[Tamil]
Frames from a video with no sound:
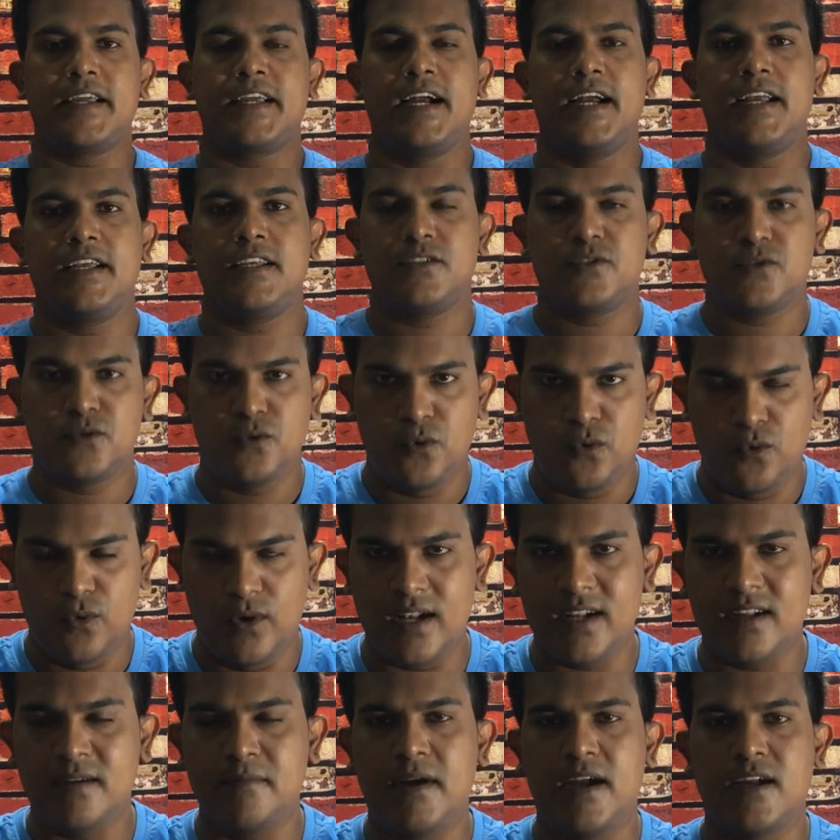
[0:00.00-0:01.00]
காய்ஸ்
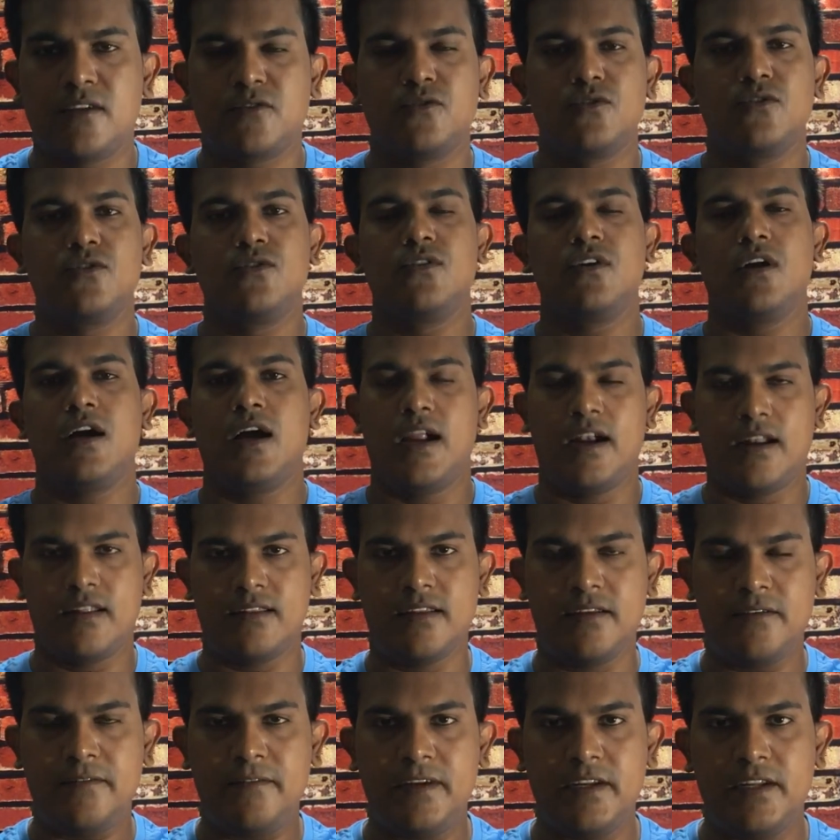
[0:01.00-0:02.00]
வெல்கம் பேக் டு
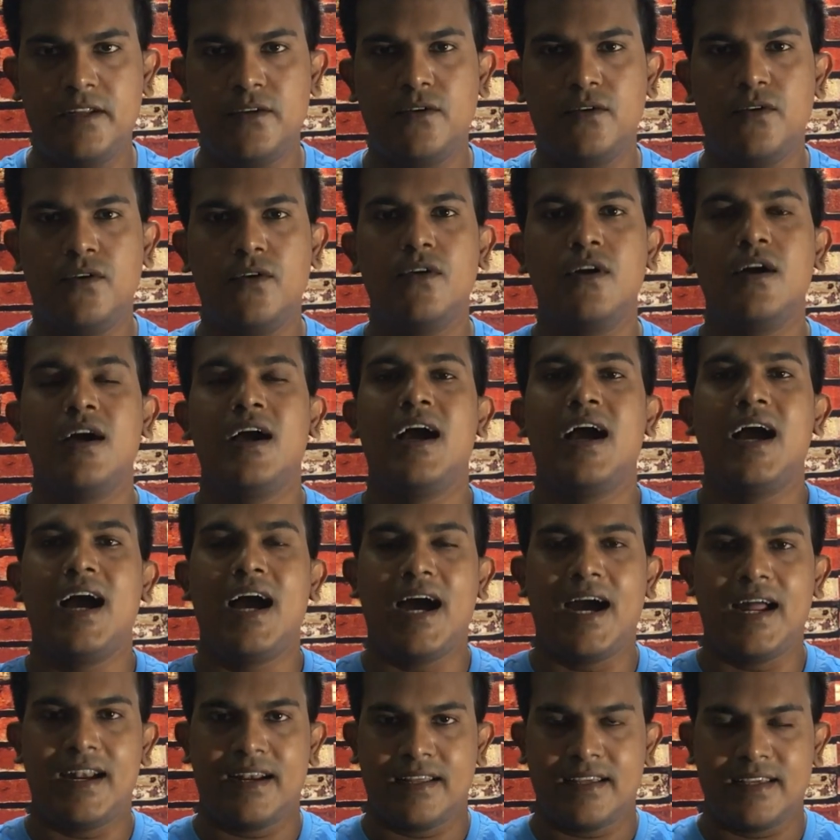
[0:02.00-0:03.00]
அனதர் வீடியோ
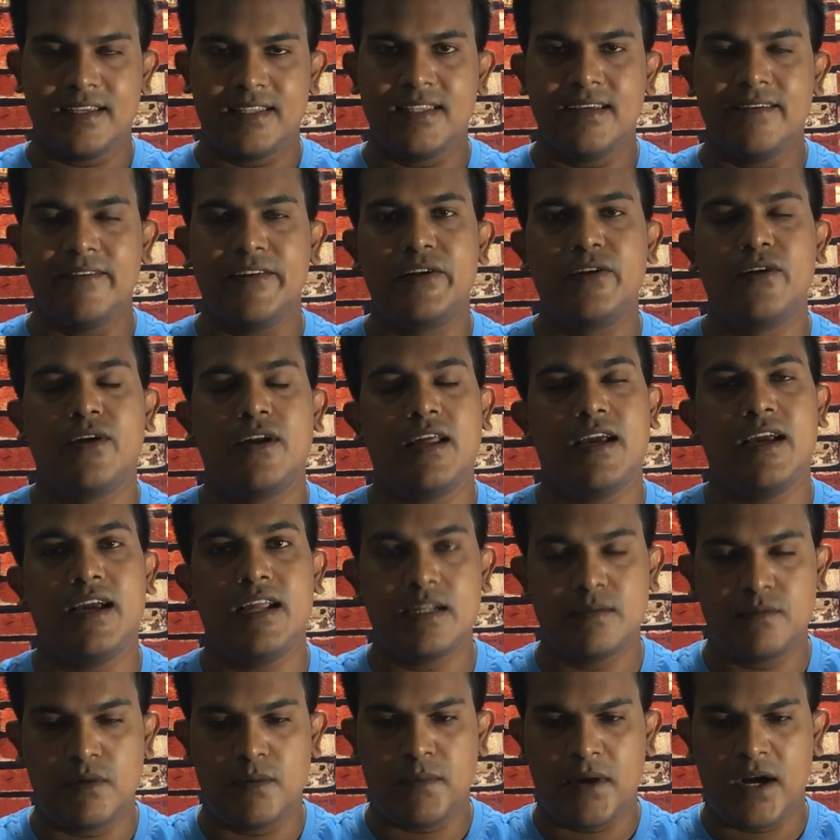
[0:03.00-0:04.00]
அண்ட் இந்த
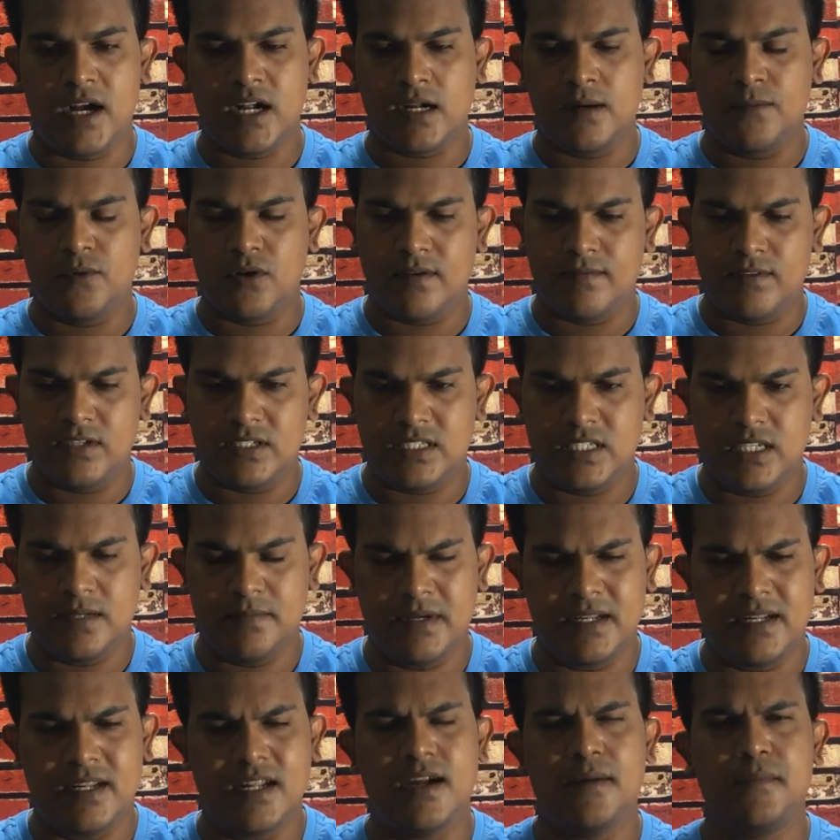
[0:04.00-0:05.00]
வீடியோவில் நம்ம பார்க்க போகிற
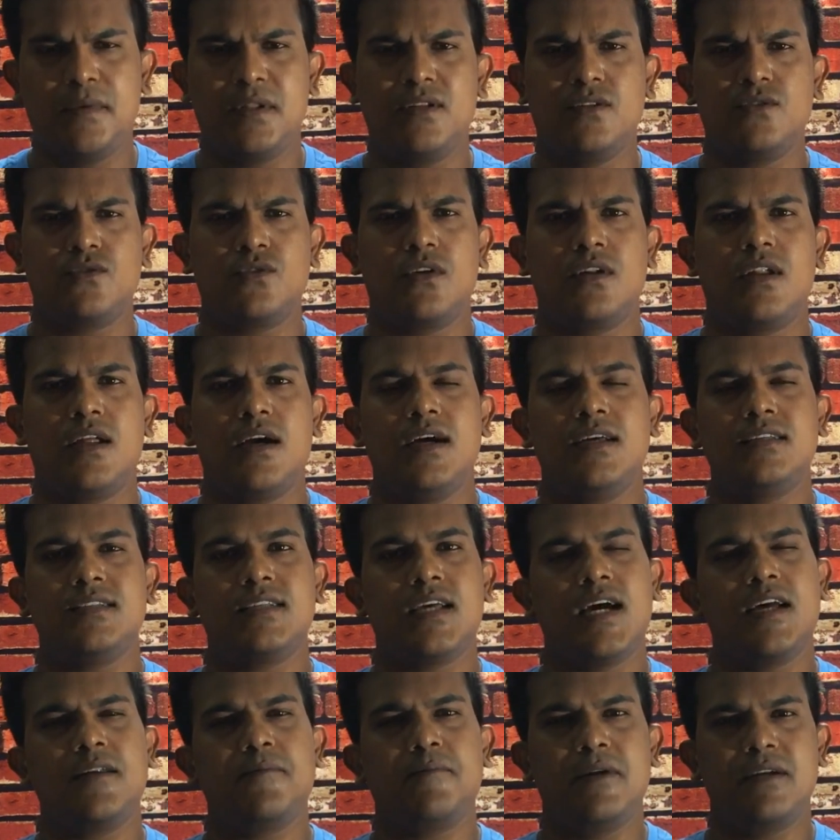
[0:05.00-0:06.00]
விஷயம் என்ன அப்படின்னு சொன்னால்
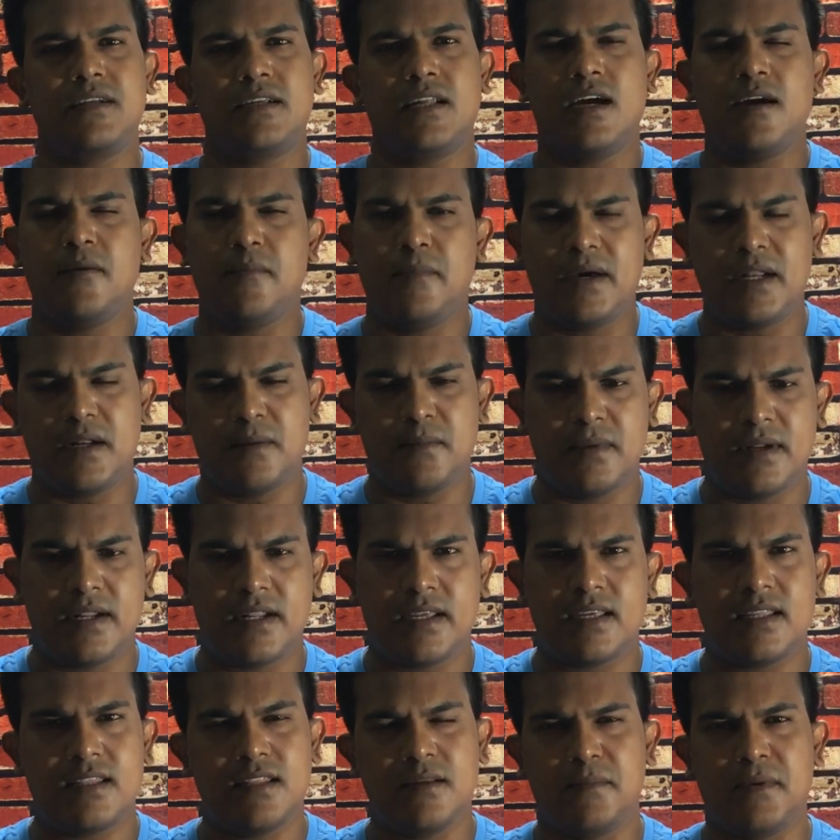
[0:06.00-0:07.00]
சார்பெட்டா
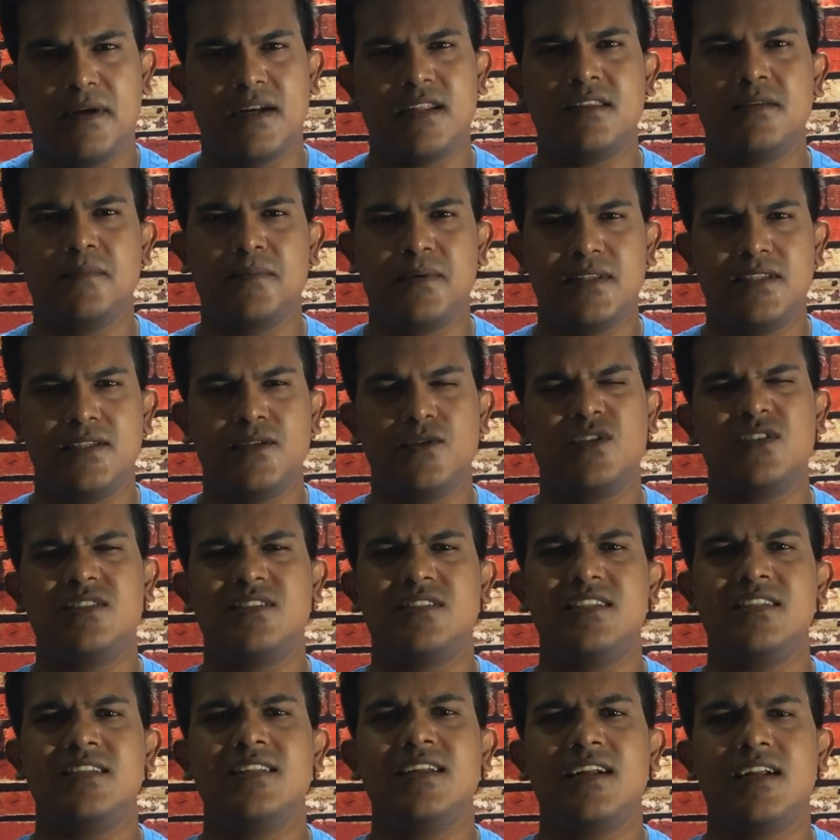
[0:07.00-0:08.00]
பரம்பரை இந்த படத்தை பற்றி ஒரு
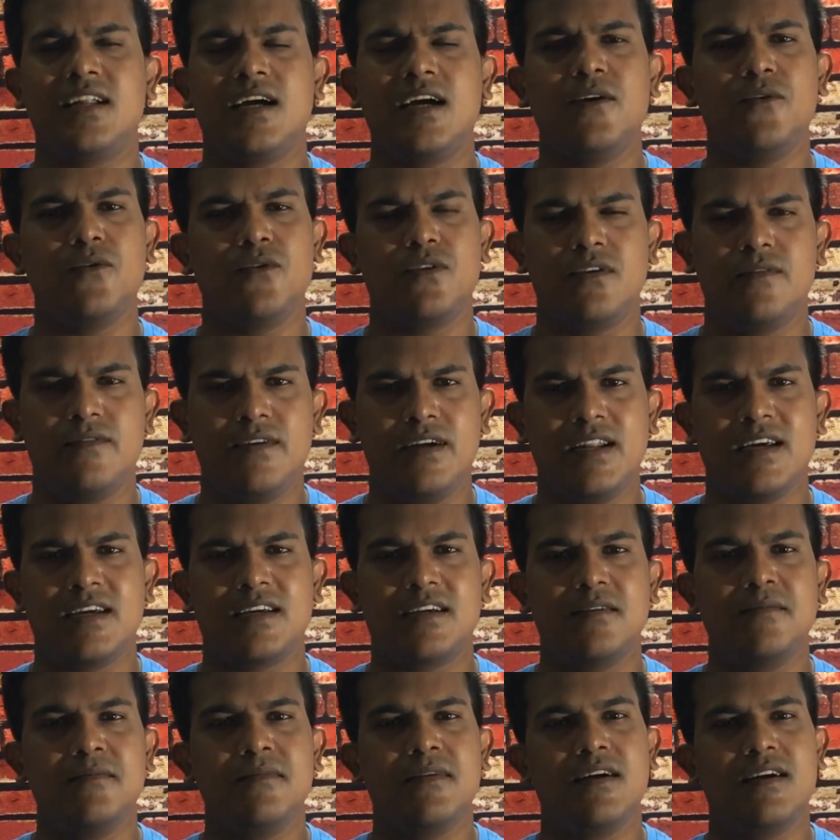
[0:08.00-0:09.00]
சின்னனா ஒரு
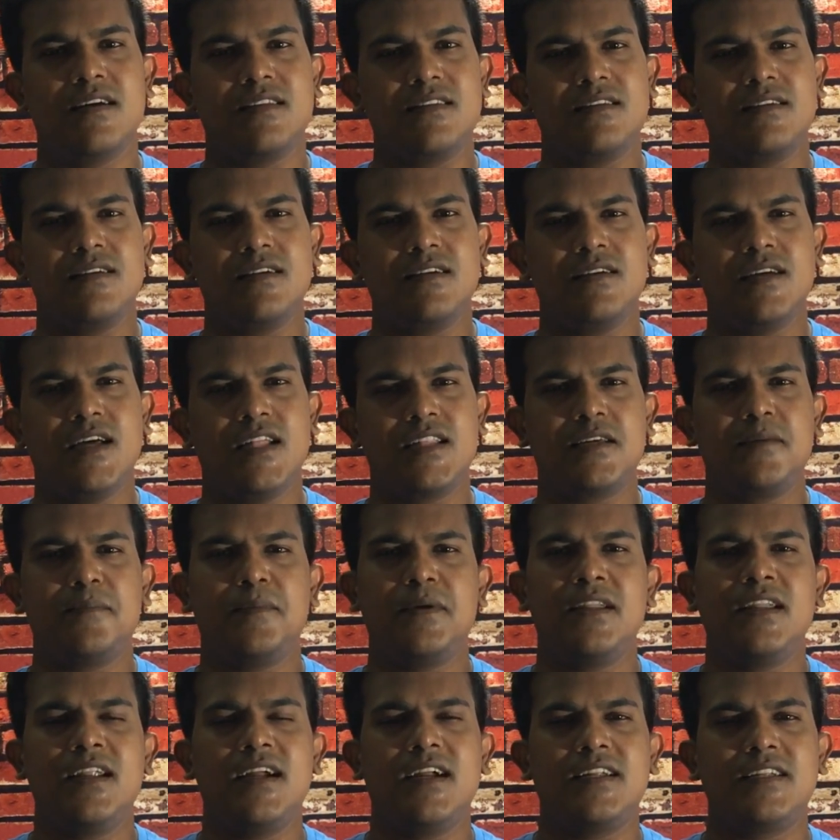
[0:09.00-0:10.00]
விளக்கம் அதுக்கு அதுக்கு
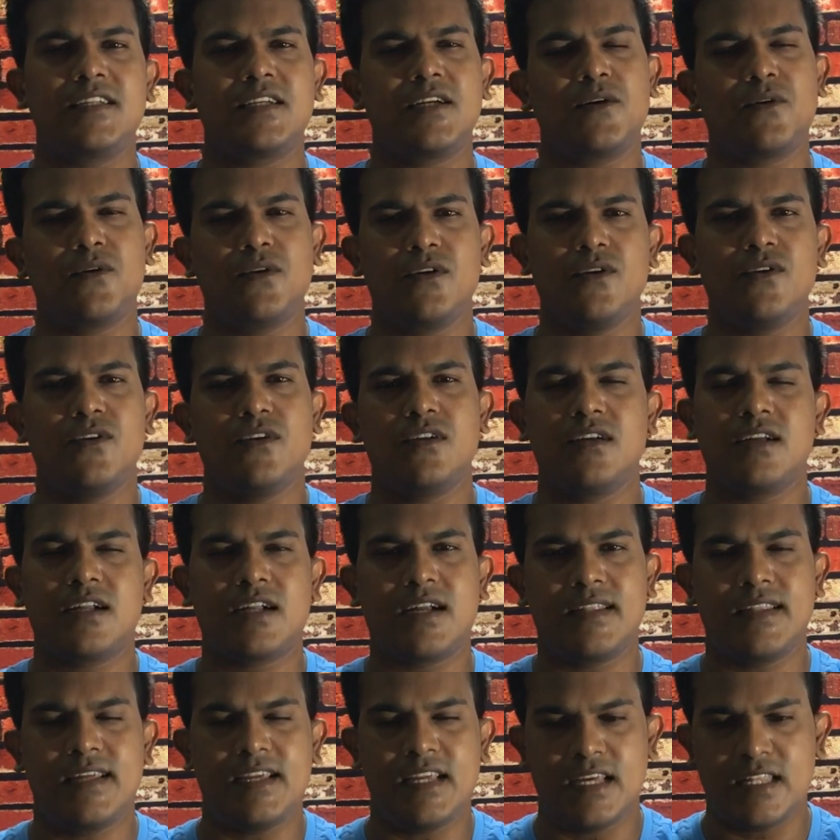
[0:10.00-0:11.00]
பின்னாடி இருக்கக்கூடிய ஒரு
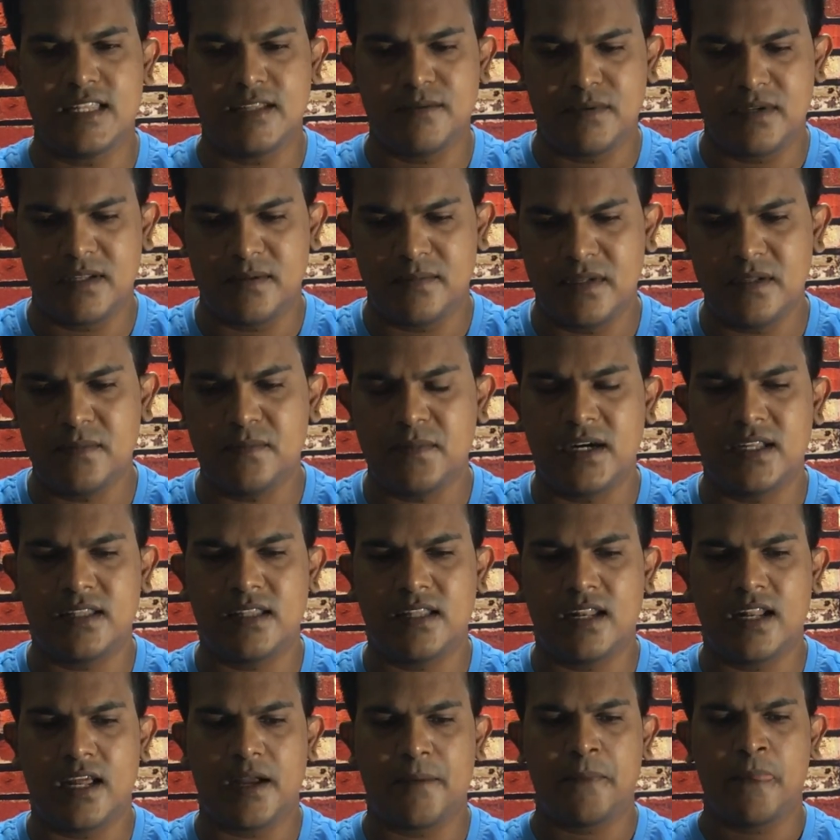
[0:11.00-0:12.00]
கதை அதை அப்படி இப்படி
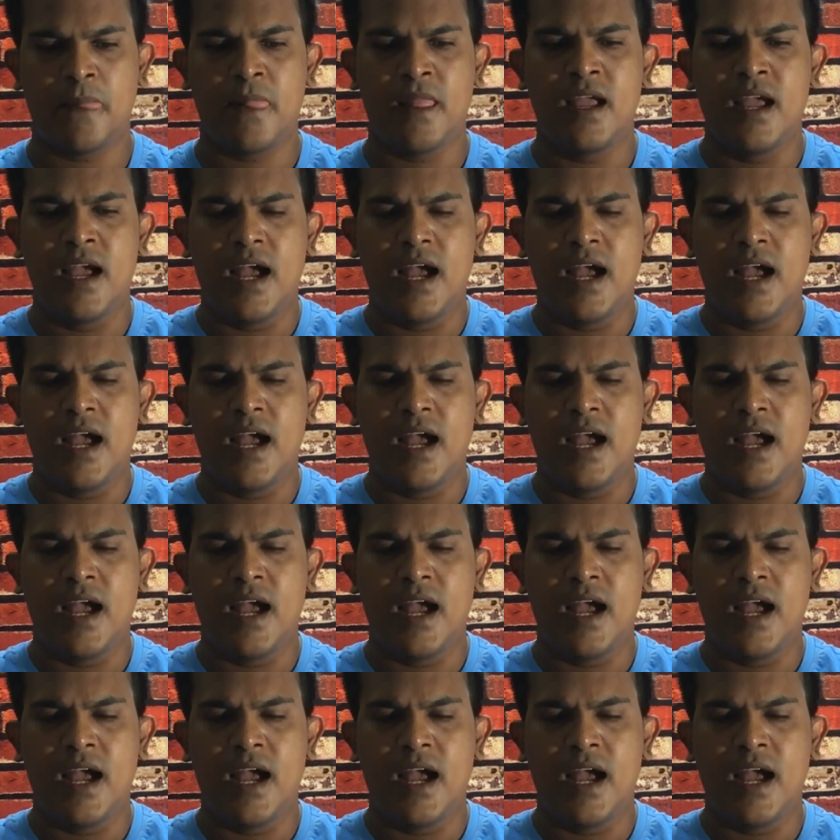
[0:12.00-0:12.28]
பார்த்துடலாம்